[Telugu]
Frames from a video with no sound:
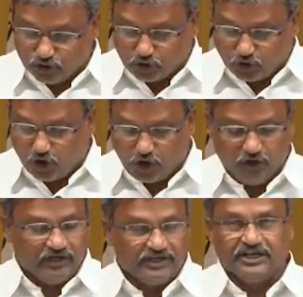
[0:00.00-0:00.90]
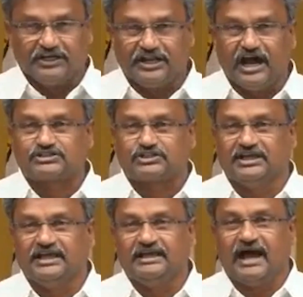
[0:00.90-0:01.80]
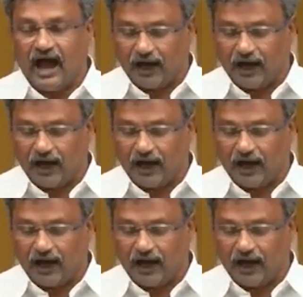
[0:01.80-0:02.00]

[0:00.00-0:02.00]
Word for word: ఎందుకు ఈ డేట్స్ని